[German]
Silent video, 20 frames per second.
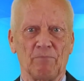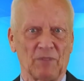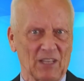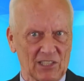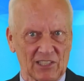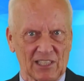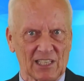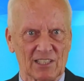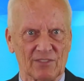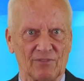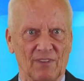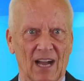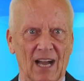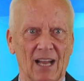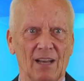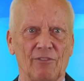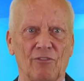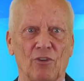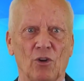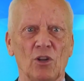dass das
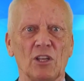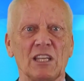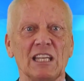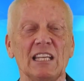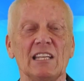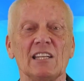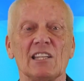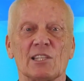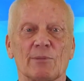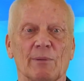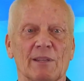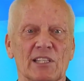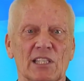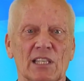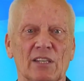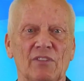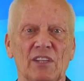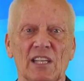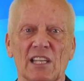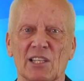Wahlvolk ihnen
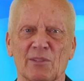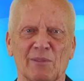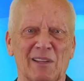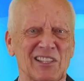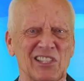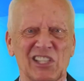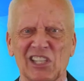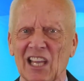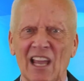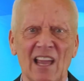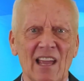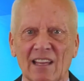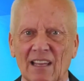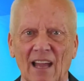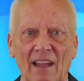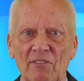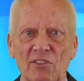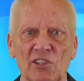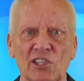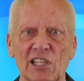2024
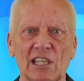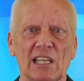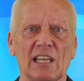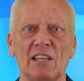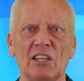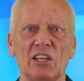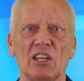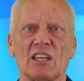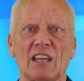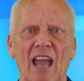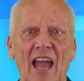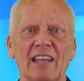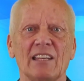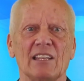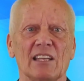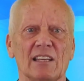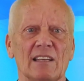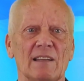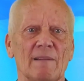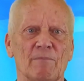ganz sicherlich
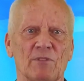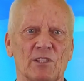keine